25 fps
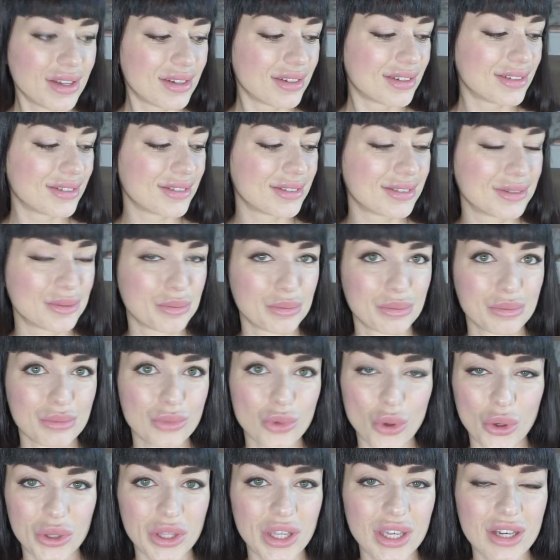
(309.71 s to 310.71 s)
э,
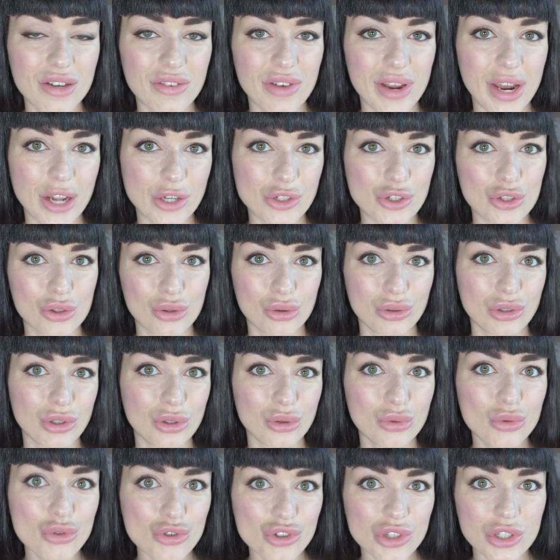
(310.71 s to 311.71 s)
многие говорят, что не
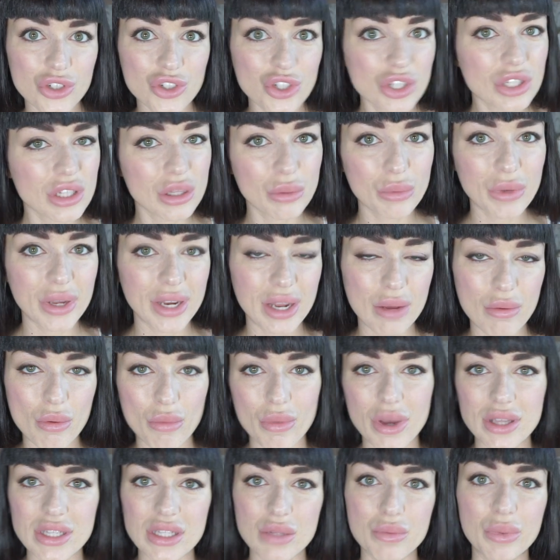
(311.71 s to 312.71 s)
нужно жирным кремом
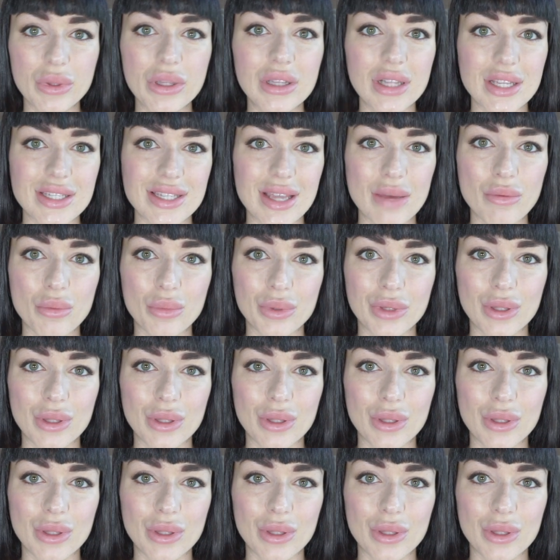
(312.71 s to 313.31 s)
мазать под глазами,